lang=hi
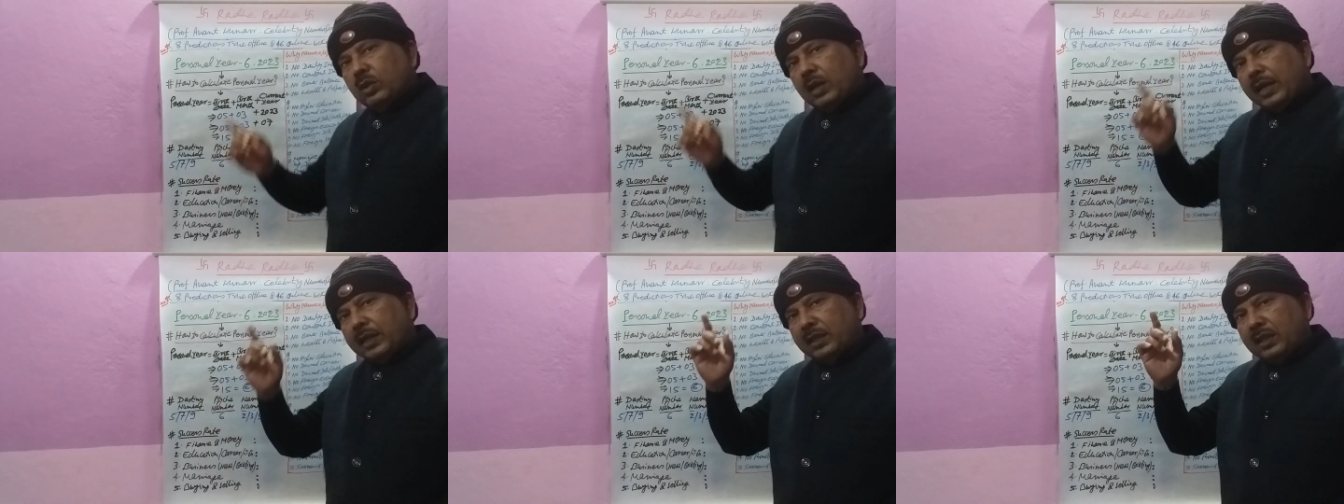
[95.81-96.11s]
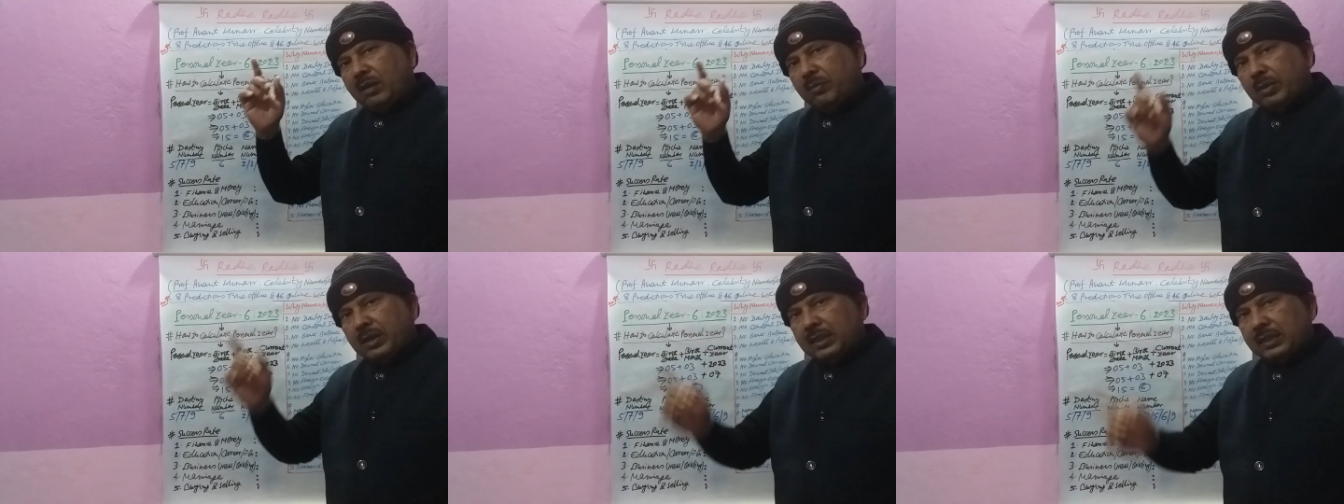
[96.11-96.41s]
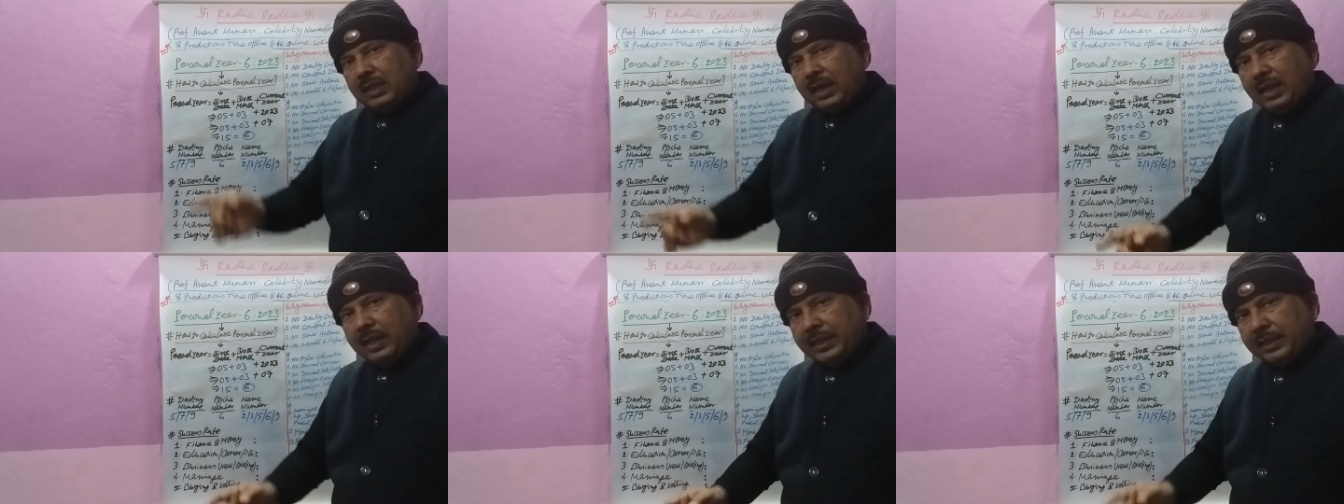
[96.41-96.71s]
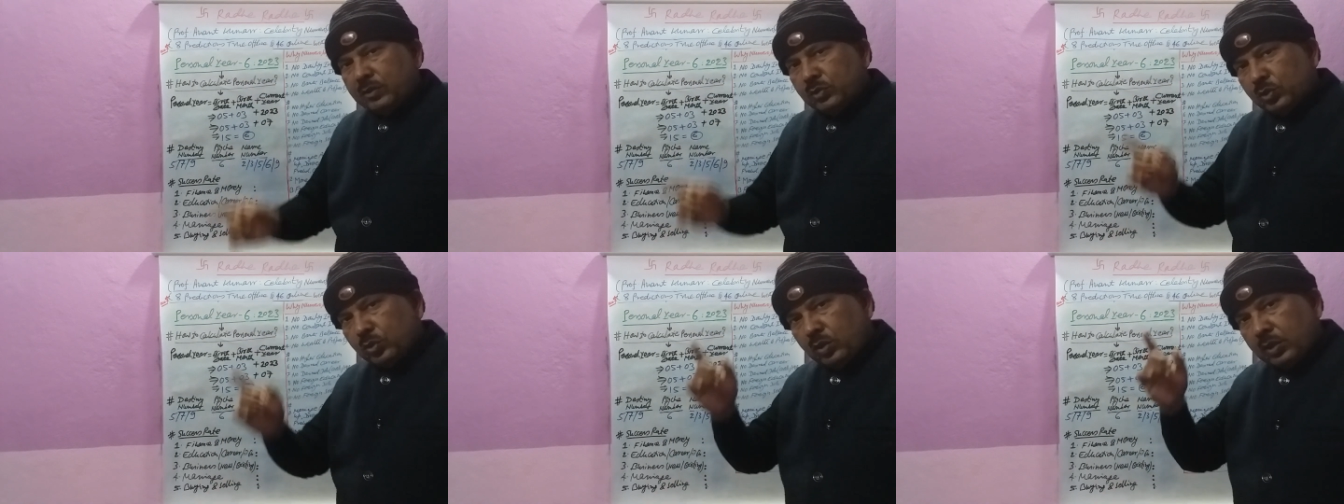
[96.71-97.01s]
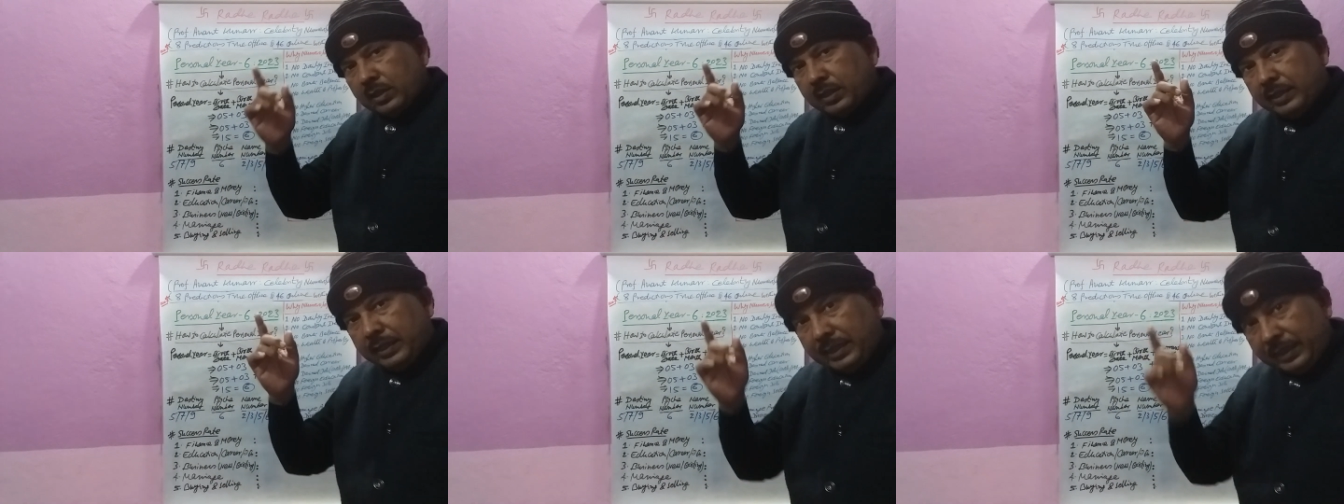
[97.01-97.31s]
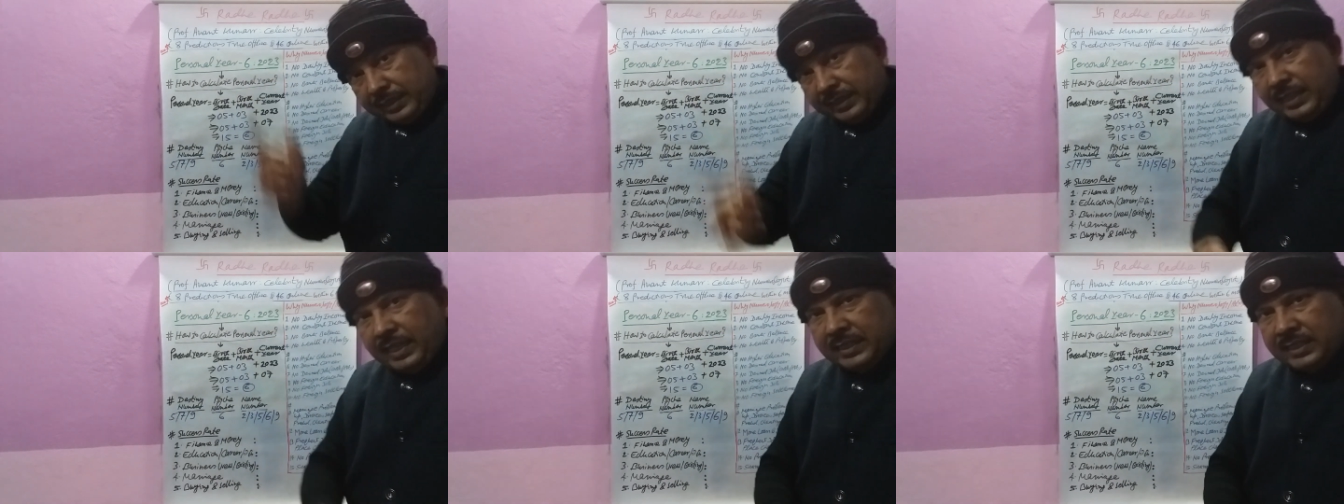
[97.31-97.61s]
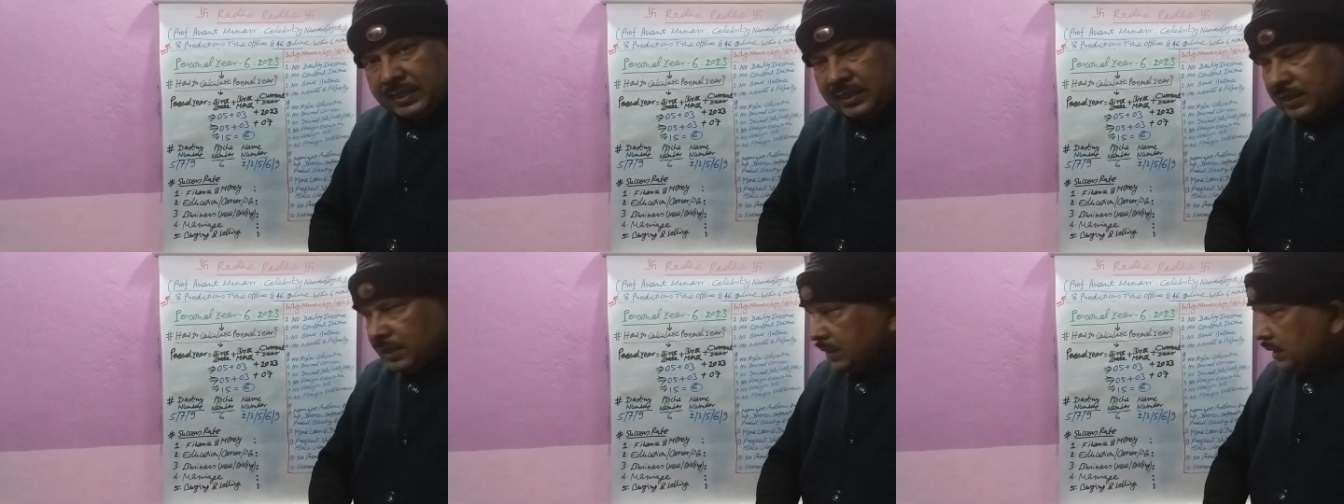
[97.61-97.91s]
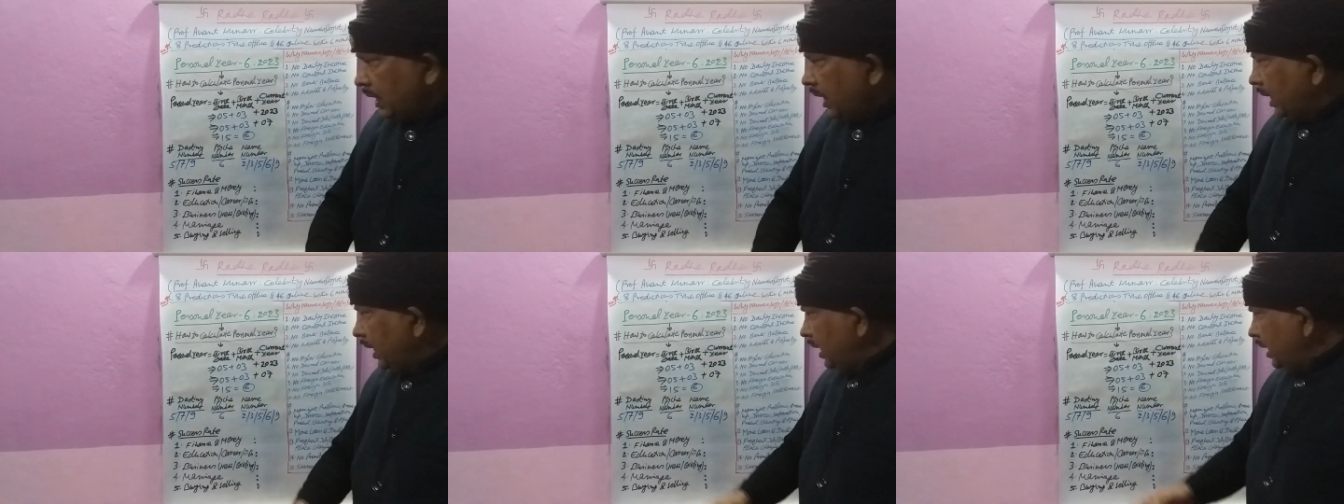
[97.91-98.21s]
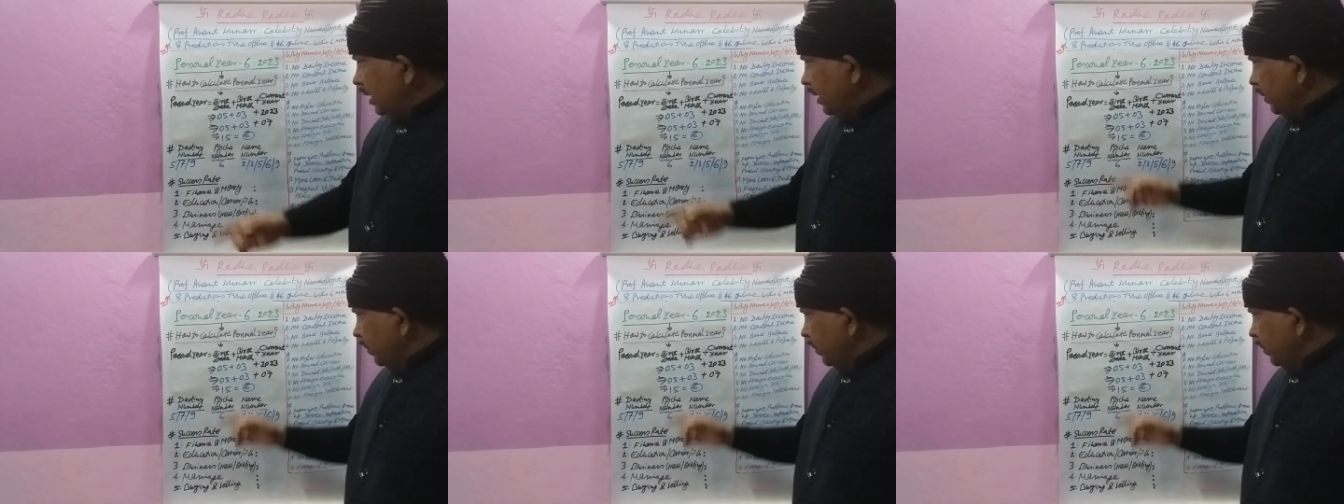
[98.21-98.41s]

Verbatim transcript: काटना पड़ता है लेकिन उसको कट किया जा सकता है